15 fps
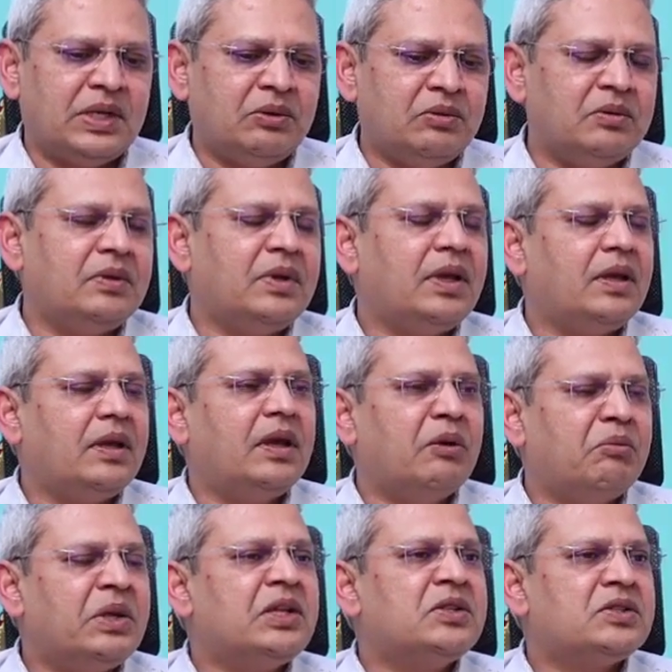మనం
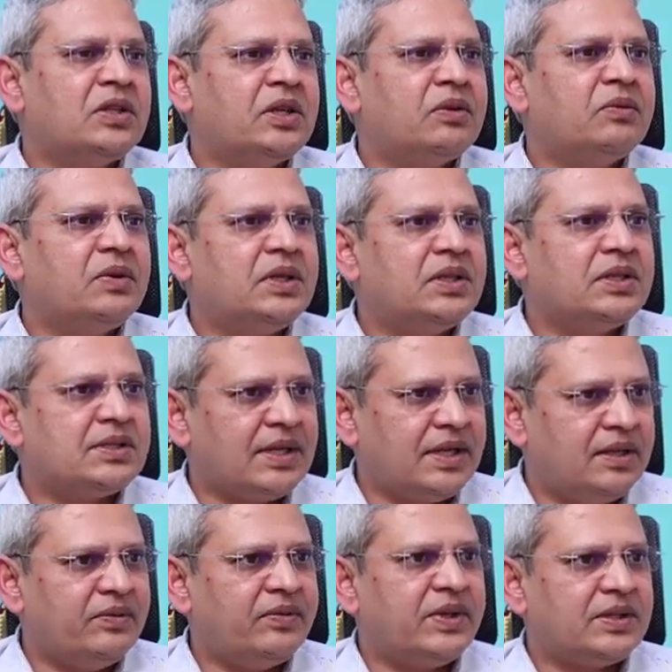గమనించినటువంటి
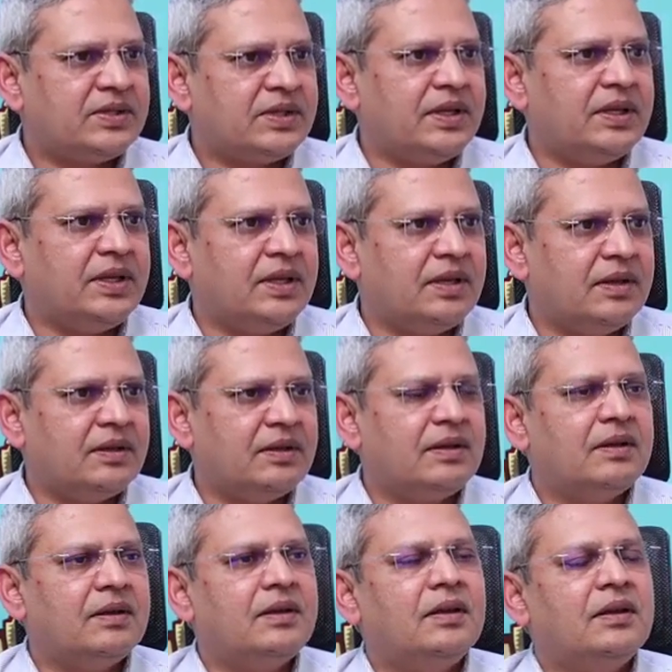సైడ్ ఎఫెక్ట్స్ ఏదైనా
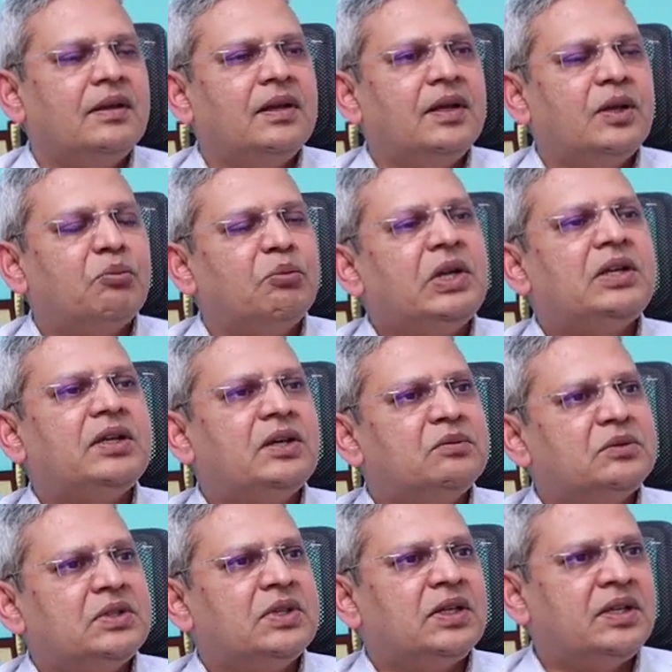hmm. మిడ్
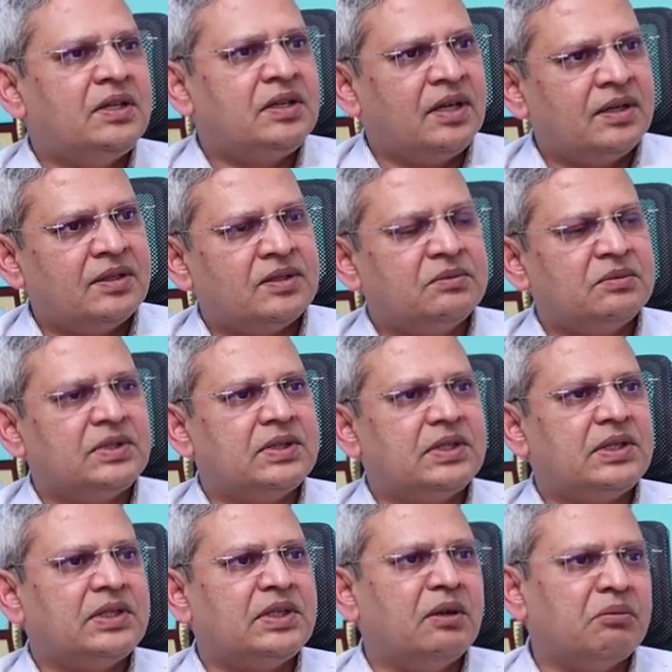టర్మ్లో కానీ లాంగ్ టర్మ్లో
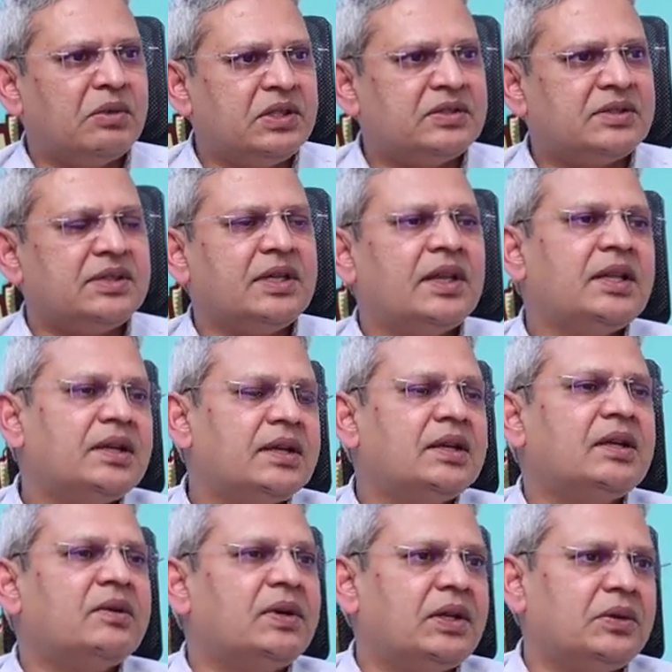కానీ గమనిస్తే అది
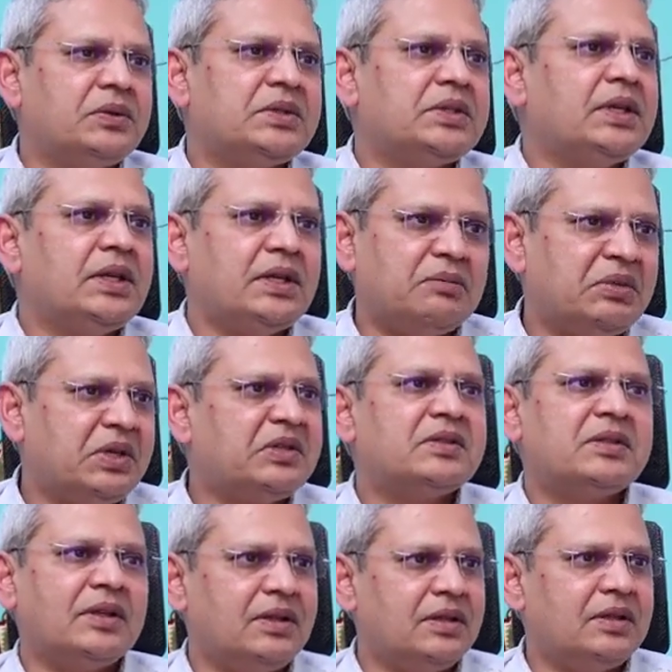కనుక వాళ్ళకు వస్తే
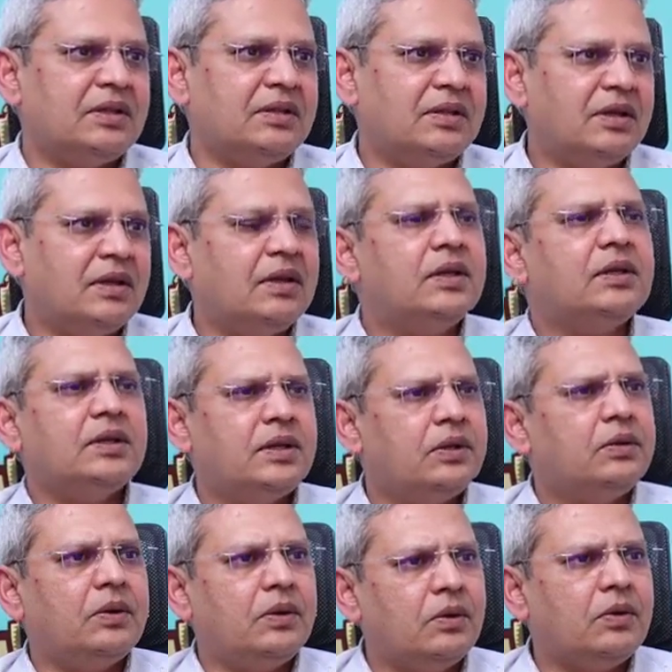పరిస్థితి ఏంటి అనేది
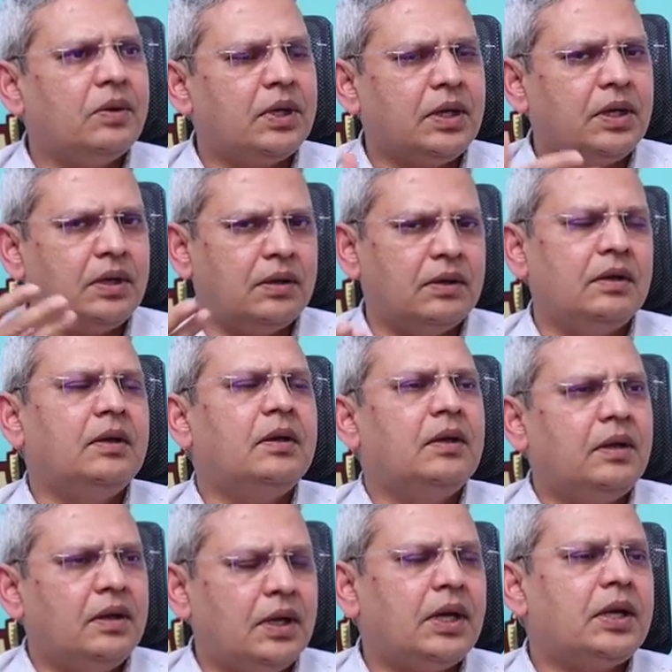ఇంకొక
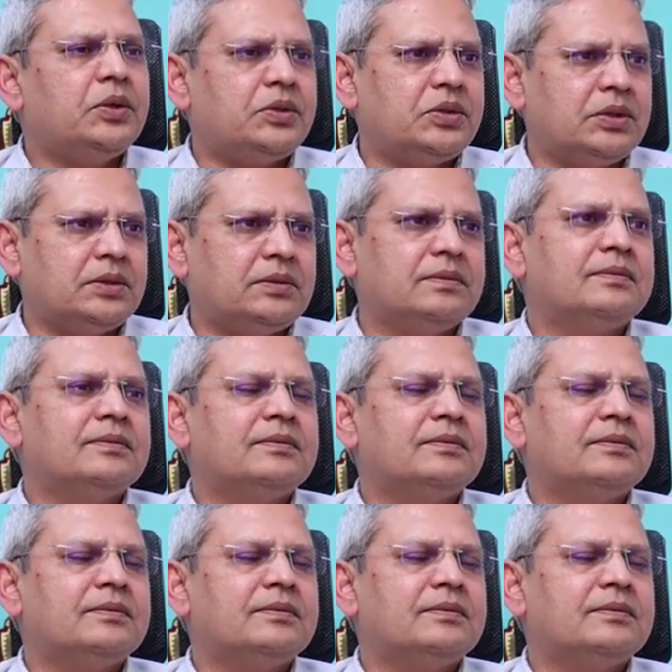ఆలోచన